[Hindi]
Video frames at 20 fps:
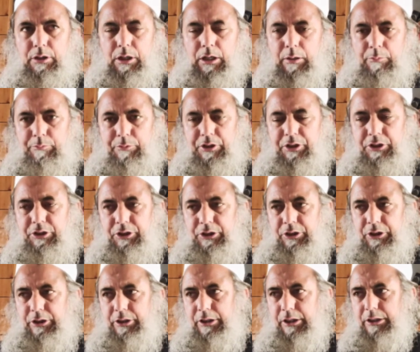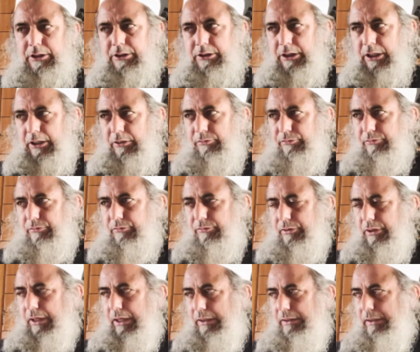हम नशीनी का शरफ
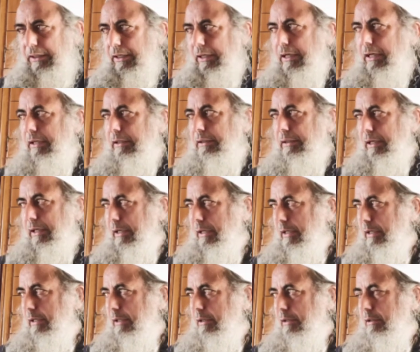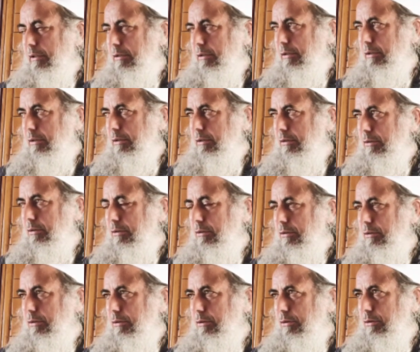अता करते
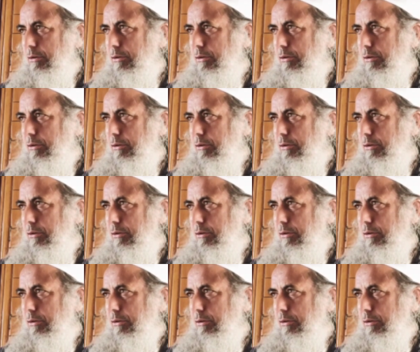रहें